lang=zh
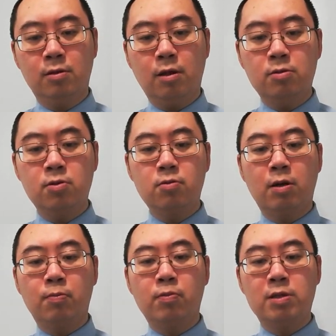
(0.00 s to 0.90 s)
当中
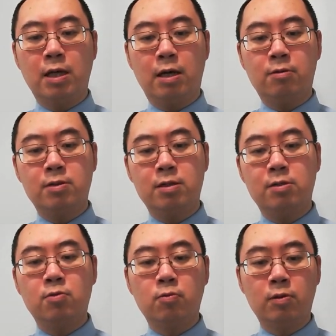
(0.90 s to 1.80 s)
有不少是
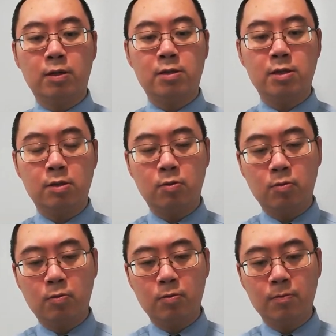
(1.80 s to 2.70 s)
主的信徒。